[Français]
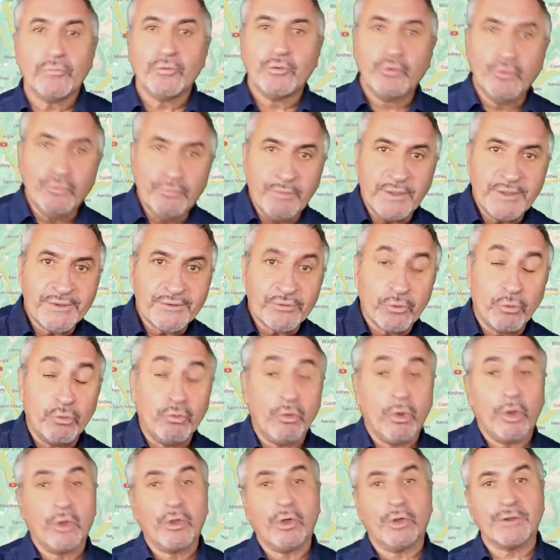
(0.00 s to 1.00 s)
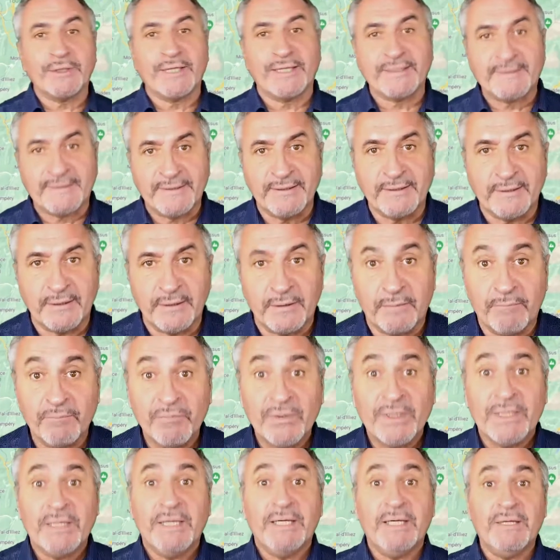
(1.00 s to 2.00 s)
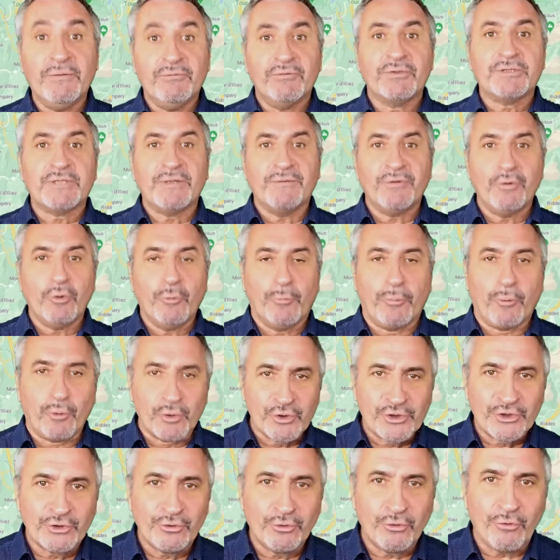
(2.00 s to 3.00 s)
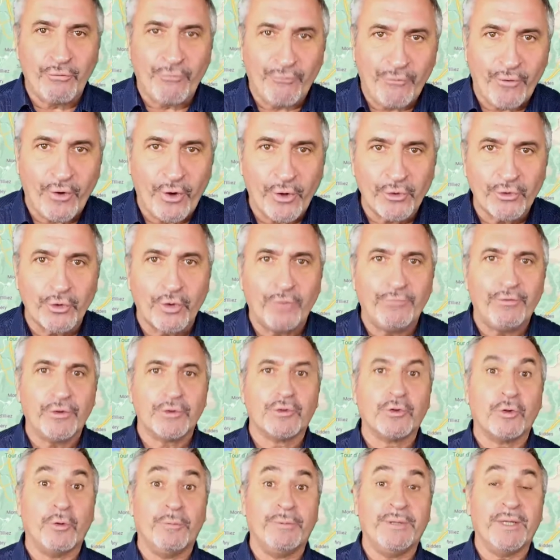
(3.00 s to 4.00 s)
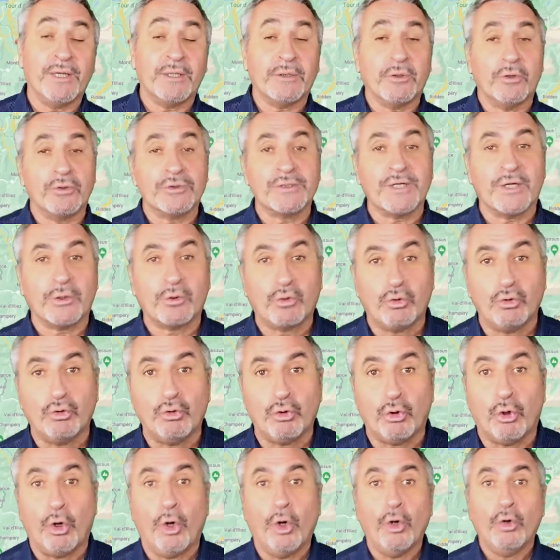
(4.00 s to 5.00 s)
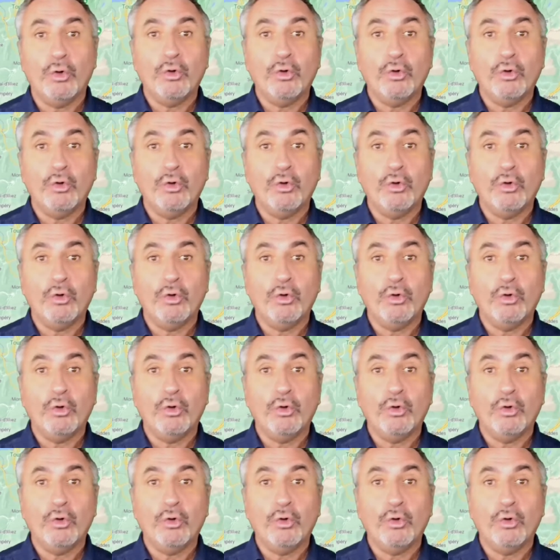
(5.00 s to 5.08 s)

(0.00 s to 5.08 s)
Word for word: d'une maison ou encore d'un terrain et vous avez le projet de vendre votre bien dans un court